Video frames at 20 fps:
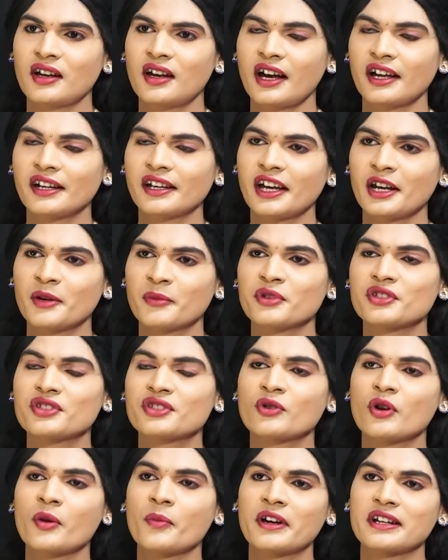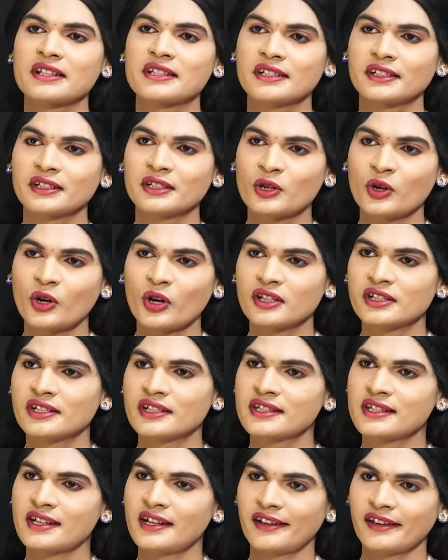అని అనిపించి ఒక పర్సన్కి కాల్
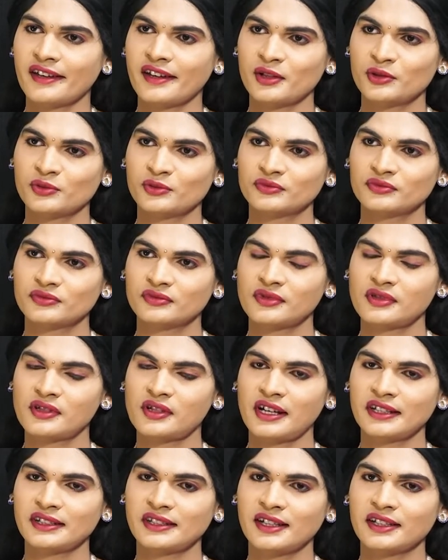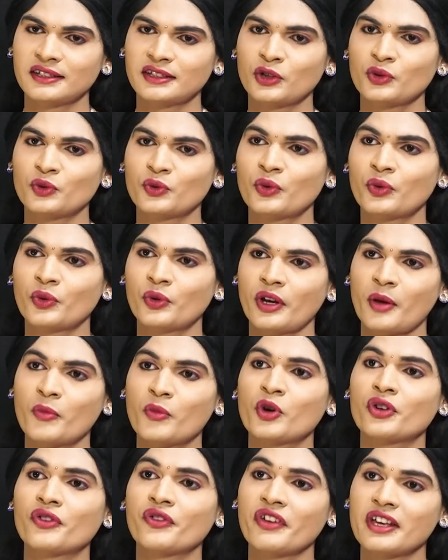చేసి అడిగాను అయితే తను
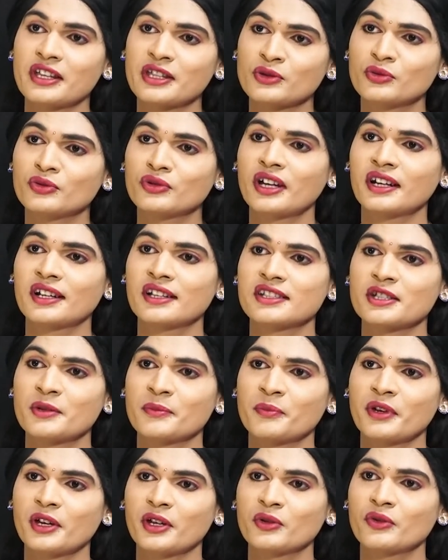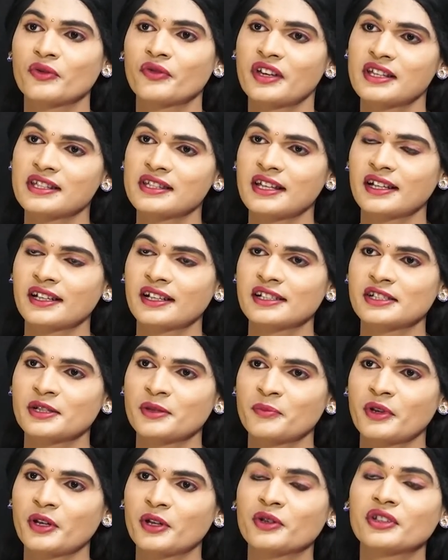అమౌంట్ వేస్తున్నానని చెప్పారు వేశానని
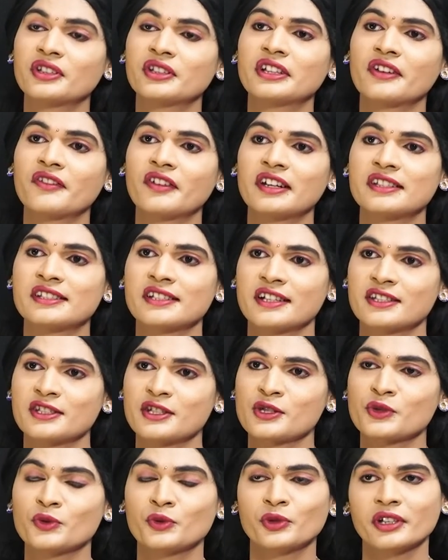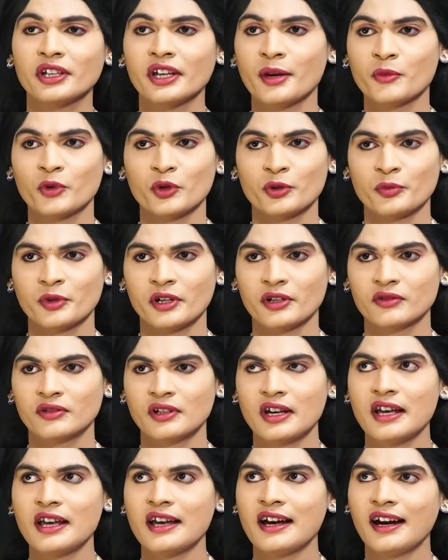చెప్పారు కిందకి వెళ్ళి చెక్ చేసుకుంటే అమౌంట్ పడవు
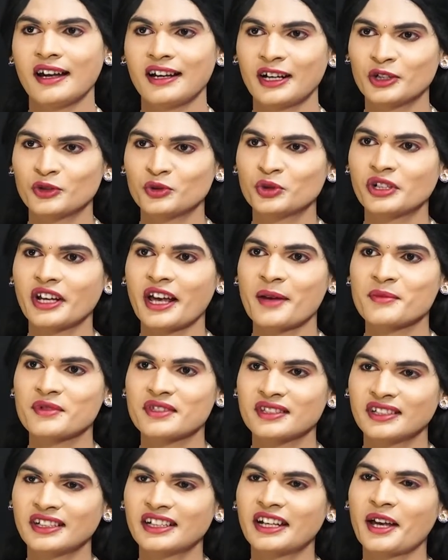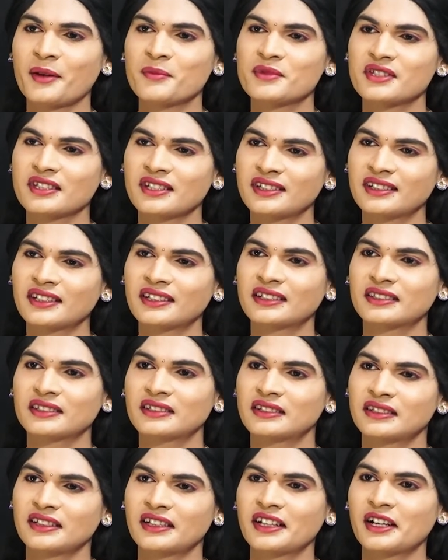అలా టూ టైమ్స్ త్రీ టైమ్స్ కింద
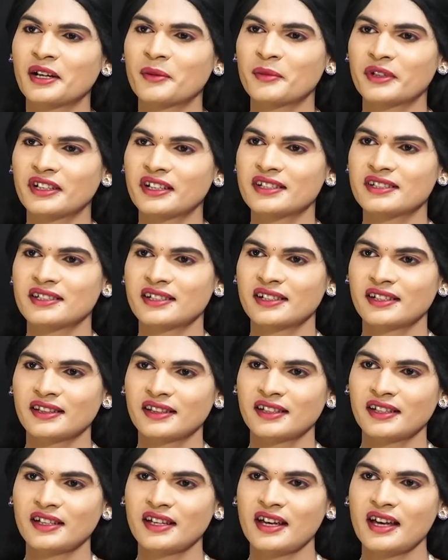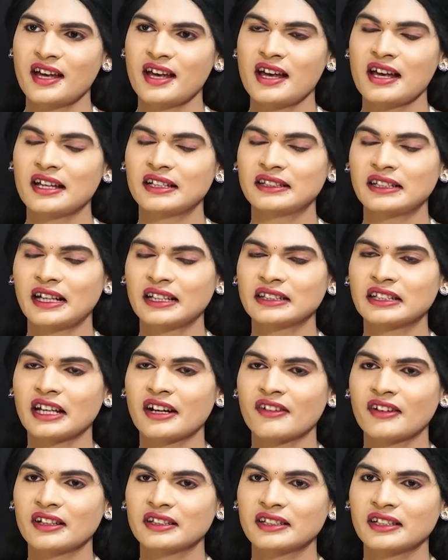తిరగడం ఇట్లా జరిగింది దాని
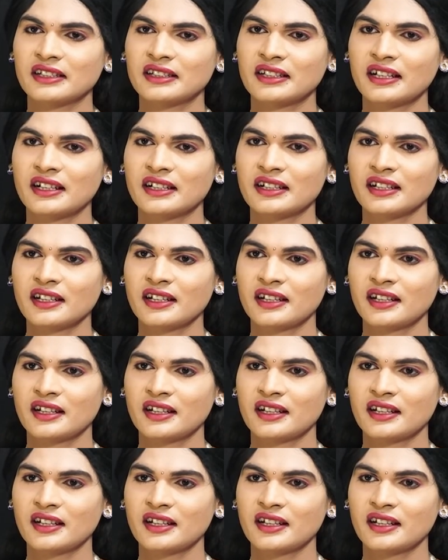తర్వాత ఏంటంటే